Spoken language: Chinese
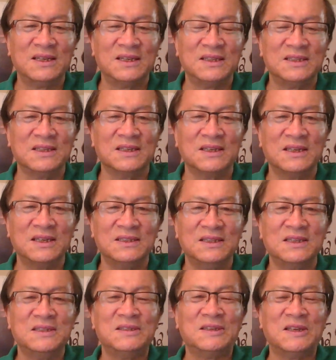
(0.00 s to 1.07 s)
这个
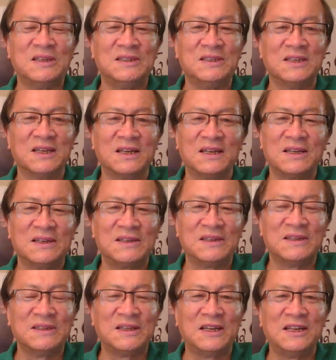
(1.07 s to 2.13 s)
迎接一些啊
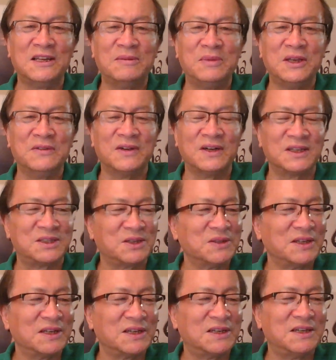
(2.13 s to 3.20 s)
南来北往
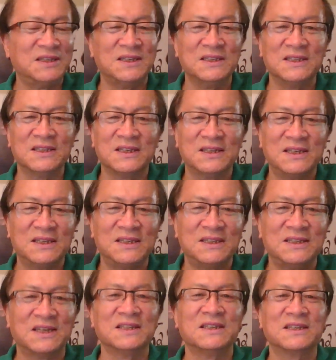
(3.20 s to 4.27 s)
招待客人
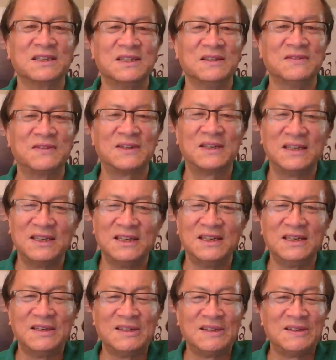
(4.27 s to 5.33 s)
这样的一个地方。
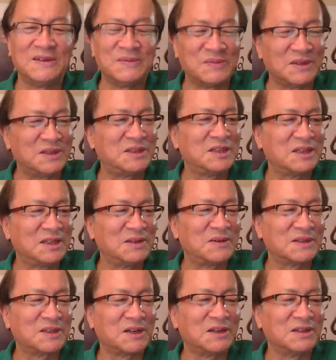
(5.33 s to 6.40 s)
那这个地
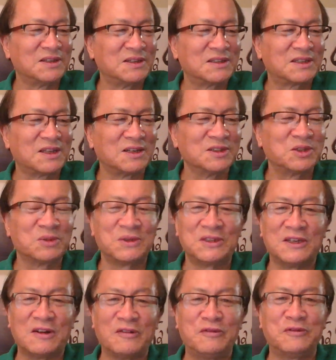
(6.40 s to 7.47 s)
方当当
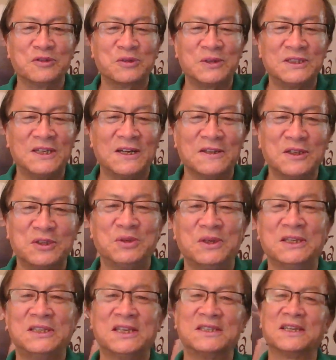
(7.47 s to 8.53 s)
所长、副所长，那
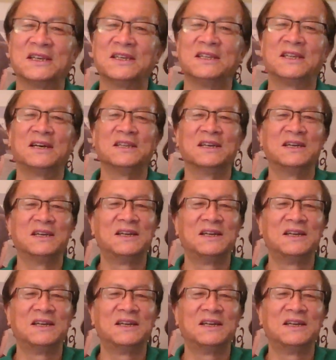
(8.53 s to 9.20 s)
缺陷是很大的。